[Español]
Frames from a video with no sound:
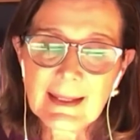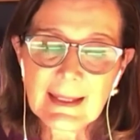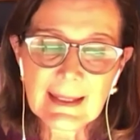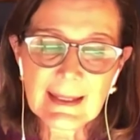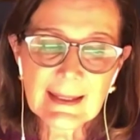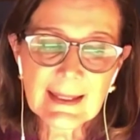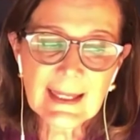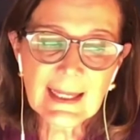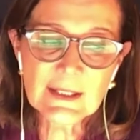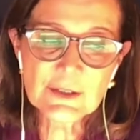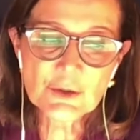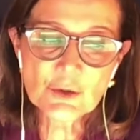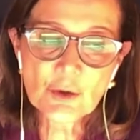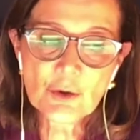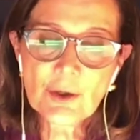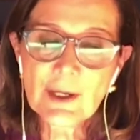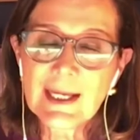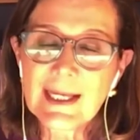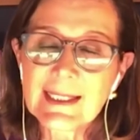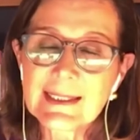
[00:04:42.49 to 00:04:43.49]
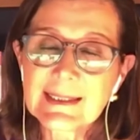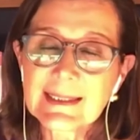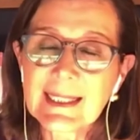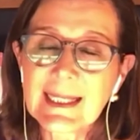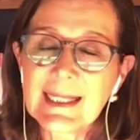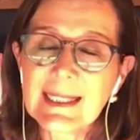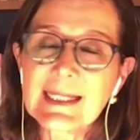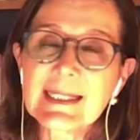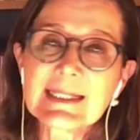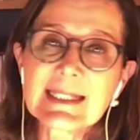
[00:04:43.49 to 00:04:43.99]
El caso es
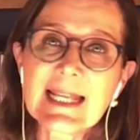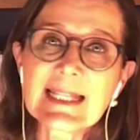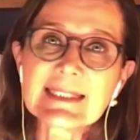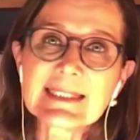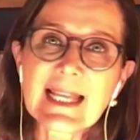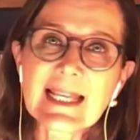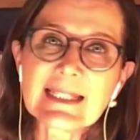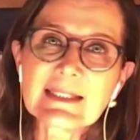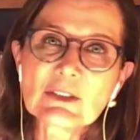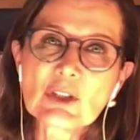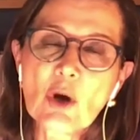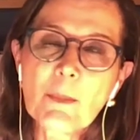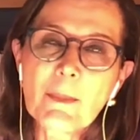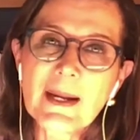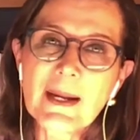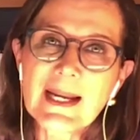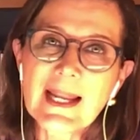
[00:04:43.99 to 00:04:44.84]
que se toma